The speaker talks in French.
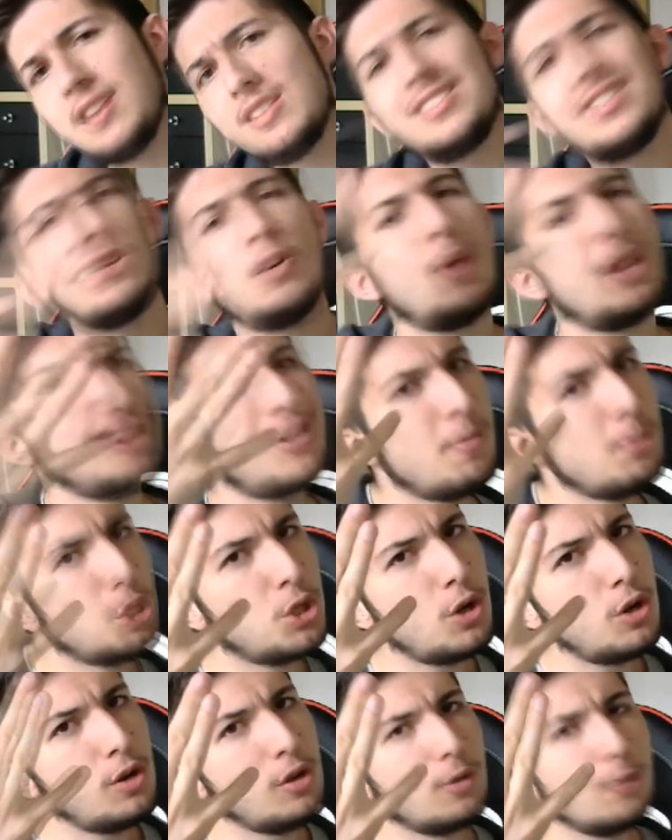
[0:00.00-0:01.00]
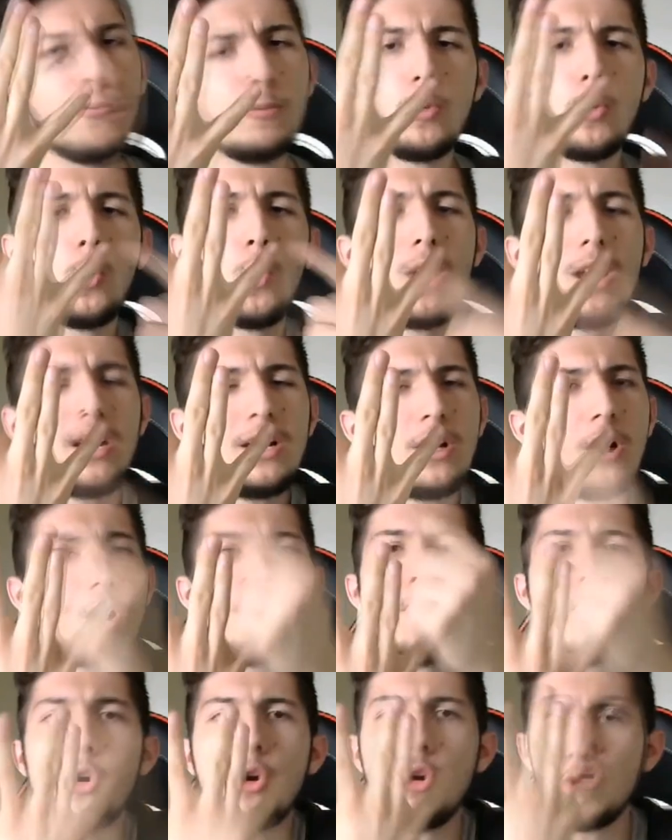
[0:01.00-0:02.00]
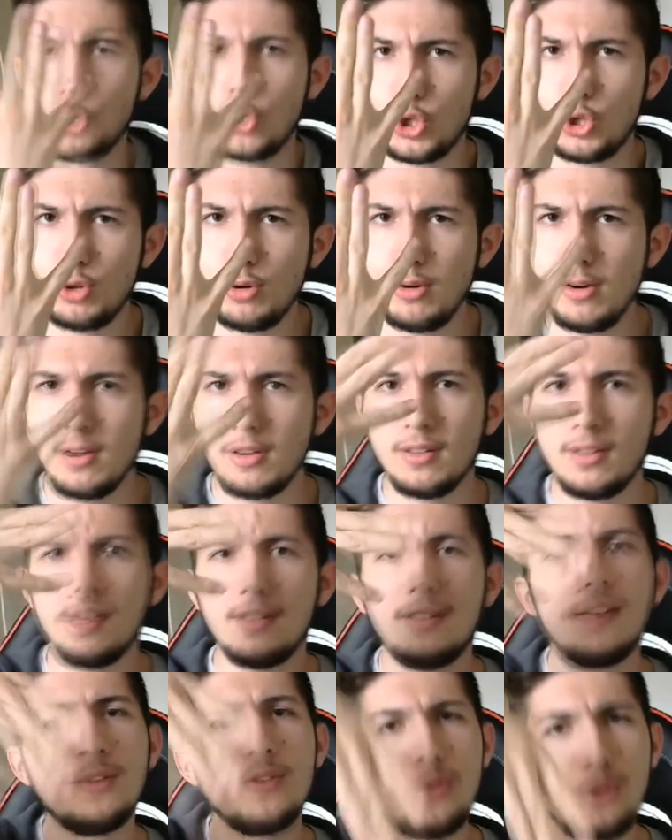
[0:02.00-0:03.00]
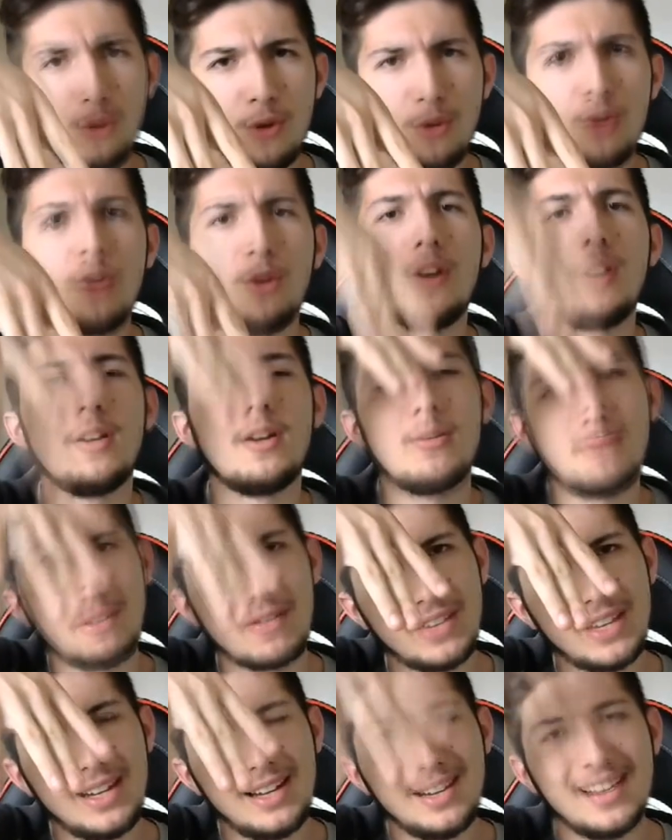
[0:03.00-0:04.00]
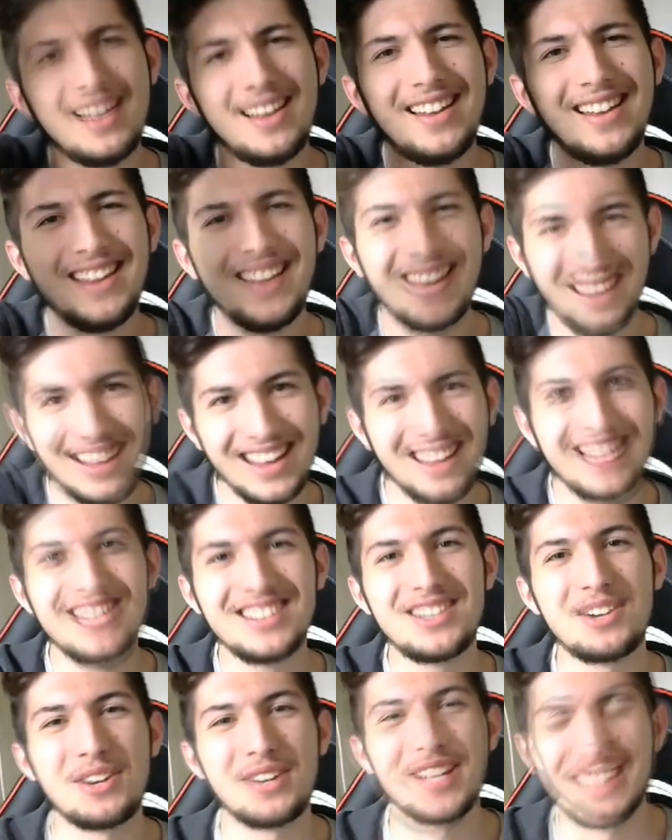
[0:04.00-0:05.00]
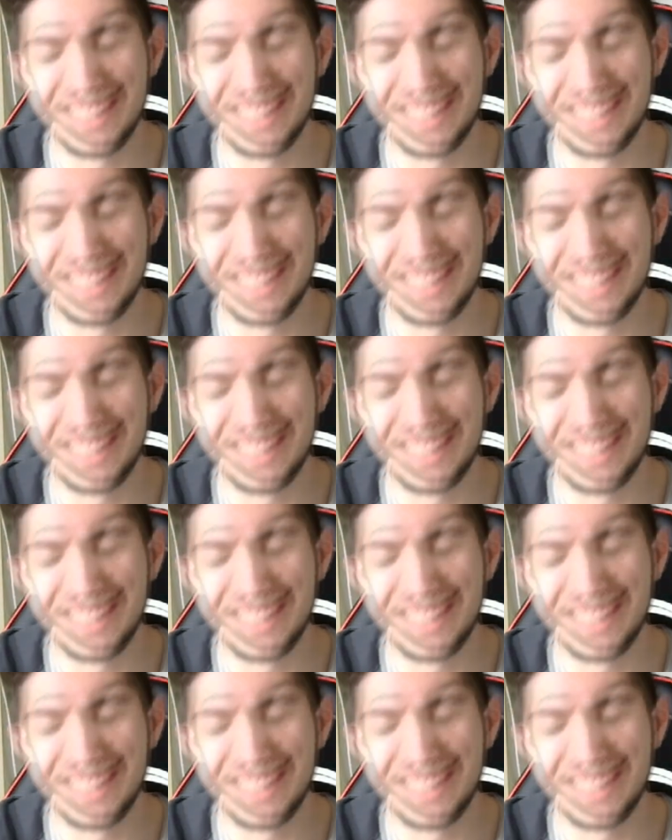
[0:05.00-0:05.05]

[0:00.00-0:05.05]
C'était Welcome Jules. Welcome Jules de ma ville. Ciao les